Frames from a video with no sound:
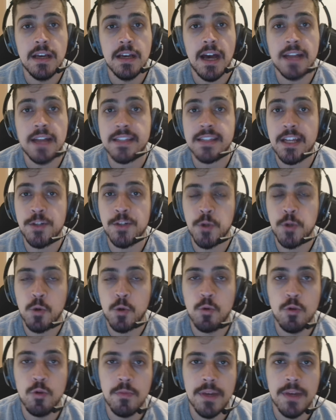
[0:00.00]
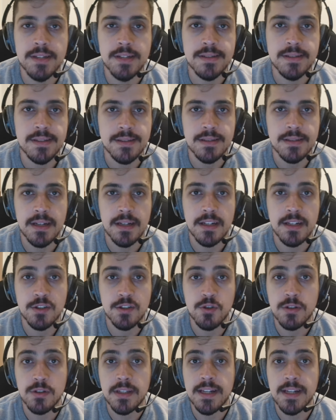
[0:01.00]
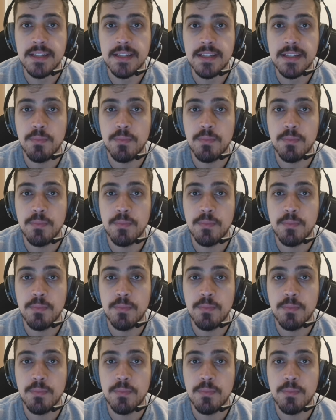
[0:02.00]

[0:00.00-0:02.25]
até jogou, mas lançou três